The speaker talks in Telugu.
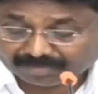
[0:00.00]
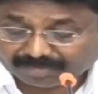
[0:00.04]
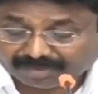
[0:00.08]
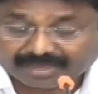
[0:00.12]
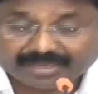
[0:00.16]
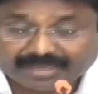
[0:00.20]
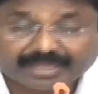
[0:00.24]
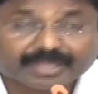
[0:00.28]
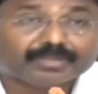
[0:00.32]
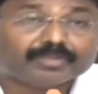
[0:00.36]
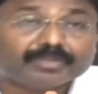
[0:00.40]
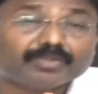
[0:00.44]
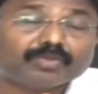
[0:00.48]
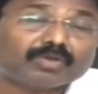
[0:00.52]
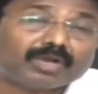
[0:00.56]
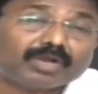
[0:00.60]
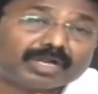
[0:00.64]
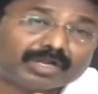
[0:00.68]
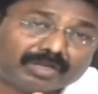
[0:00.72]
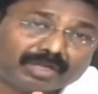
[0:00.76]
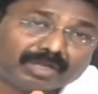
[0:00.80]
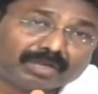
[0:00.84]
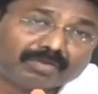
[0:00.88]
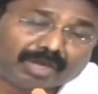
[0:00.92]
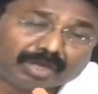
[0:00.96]
మరి ఎందుకు
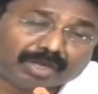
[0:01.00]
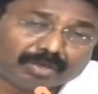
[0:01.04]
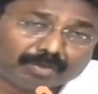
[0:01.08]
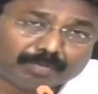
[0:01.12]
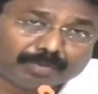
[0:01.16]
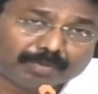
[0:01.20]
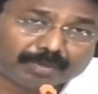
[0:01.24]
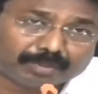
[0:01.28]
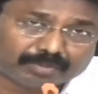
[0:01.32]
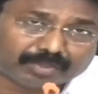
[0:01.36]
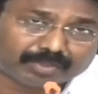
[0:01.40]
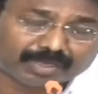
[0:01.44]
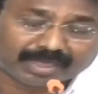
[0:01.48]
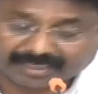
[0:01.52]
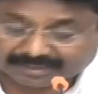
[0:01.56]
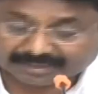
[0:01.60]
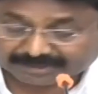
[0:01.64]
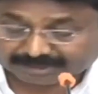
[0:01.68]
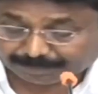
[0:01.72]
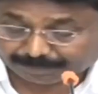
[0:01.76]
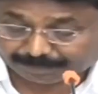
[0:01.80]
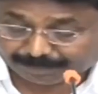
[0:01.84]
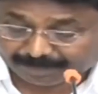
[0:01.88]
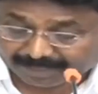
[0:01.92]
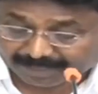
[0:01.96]
అడ్డు
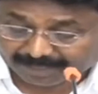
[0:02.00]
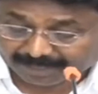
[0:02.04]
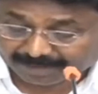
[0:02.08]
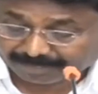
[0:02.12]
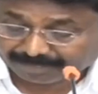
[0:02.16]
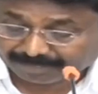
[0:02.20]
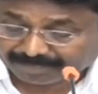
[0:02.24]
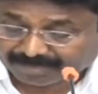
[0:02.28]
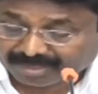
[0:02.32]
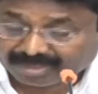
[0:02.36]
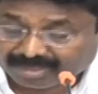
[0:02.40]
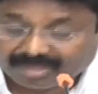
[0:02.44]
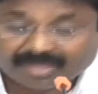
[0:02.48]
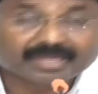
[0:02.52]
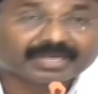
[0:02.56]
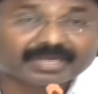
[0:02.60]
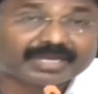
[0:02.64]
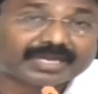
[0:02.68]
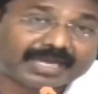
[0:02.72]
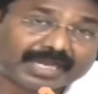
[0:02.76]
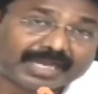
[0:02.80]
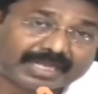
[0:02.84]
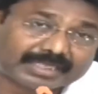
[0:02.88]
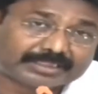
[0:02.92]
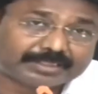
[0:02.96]
అడ్డుపడుతున్నారని చెప్పి
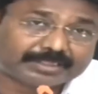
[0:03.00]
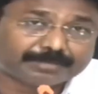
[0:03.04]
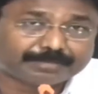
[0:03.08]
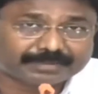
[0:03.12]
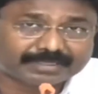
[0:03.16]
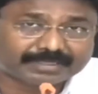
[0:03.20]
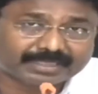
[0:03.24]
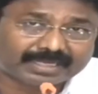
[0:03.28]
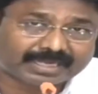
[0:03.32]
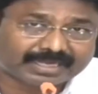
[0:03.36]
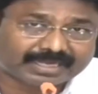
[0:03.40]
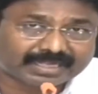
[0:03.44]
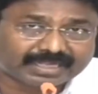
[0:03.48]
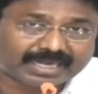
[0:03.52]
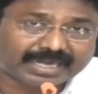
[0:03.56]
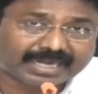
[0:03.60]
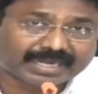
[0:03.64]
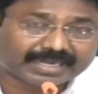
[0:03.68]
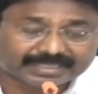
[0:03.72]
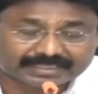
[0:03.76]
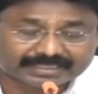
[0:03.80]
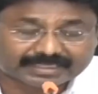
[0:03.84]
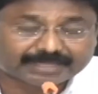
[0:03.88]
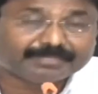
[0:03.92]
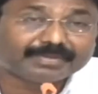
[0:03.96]
రాష్ట్రపతి గారికి
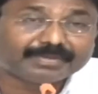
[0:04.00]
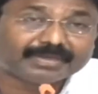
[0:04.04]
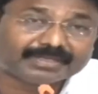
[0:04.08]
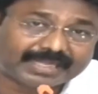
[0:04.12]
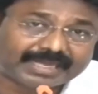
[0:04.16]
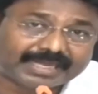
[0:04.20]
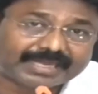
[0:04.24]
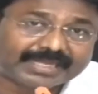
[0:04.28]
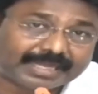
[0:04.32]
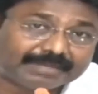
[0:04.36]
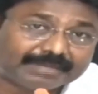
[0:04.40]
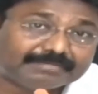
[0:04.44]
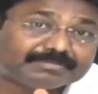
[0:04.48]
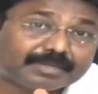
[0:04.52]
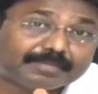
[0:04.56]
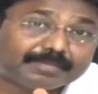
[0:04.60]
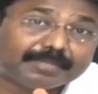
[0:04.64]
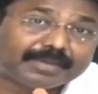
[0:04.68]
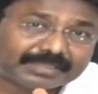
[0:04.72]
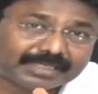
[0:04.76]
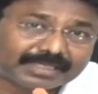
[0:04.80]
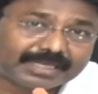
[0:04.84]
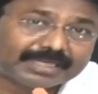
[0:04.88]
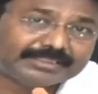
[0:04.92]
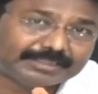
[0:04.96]
అడిగితే మీరు దానికి ఏం
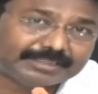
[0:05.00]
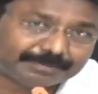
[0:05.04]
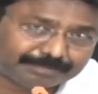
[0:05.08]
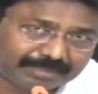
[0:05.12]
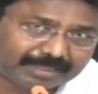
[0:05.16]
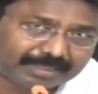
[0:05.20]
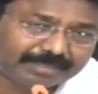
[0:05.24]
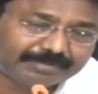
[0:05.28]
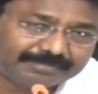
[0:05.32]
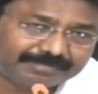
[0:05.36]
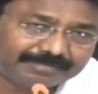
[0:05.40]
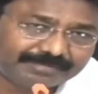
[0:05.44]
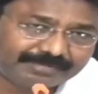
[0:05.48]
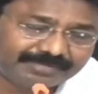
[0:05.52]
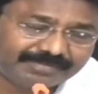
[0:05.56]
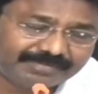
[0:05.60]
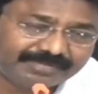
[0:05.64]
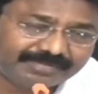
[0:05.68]
సమాధానం చెప్తారు